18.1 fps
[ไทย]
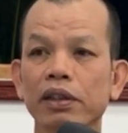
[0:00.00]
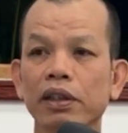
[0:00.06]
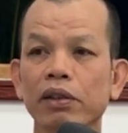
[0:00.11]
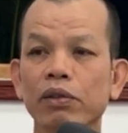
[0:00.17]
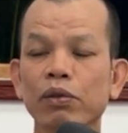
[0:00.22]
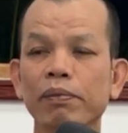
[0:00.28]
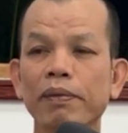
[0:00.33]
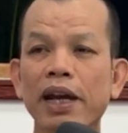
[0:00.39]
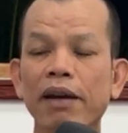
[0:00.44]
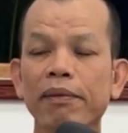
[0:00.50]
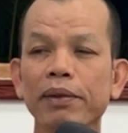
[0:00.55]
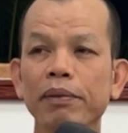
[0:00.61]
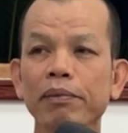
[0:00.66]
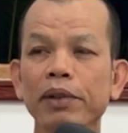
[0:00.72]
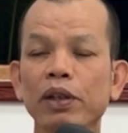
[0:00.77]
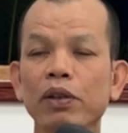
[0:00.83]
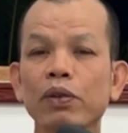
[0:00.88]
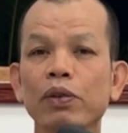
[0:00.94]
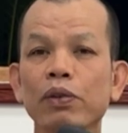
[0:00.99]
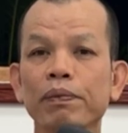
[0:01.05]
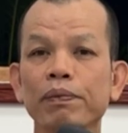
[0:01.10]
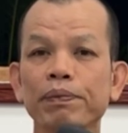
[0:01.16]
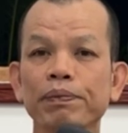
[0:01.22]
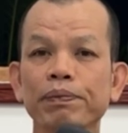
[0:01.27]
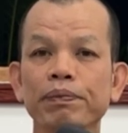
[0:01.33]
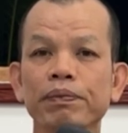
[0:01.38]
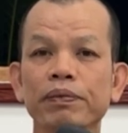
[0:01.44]
แต่คูบาไม่มีรูป
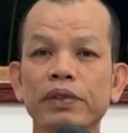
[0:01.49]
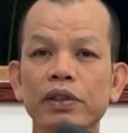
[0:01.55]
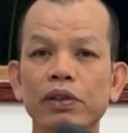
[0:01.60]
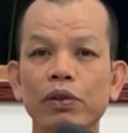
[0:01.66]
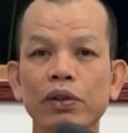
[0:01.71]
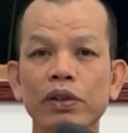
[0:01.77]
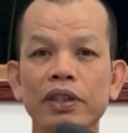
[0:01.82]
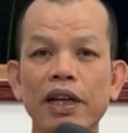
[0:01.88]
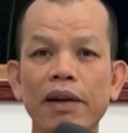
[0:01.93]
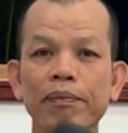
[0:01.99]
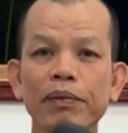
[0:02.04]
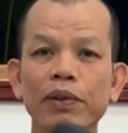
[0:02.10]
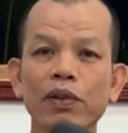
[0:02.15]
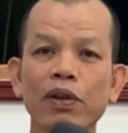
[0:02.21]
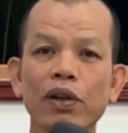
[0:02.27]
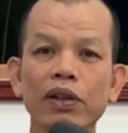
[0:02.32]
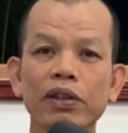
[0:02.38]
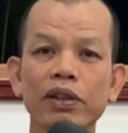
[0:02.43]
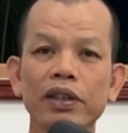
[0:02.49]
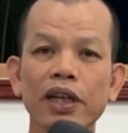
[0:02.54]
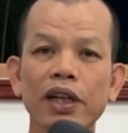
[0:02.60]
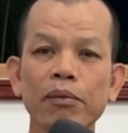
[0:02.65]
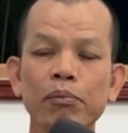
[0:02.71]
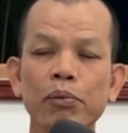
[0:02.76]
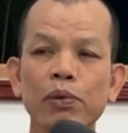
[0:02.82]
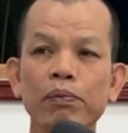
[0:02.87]
โทรศัพท์เมื่อก่อนก็ใช้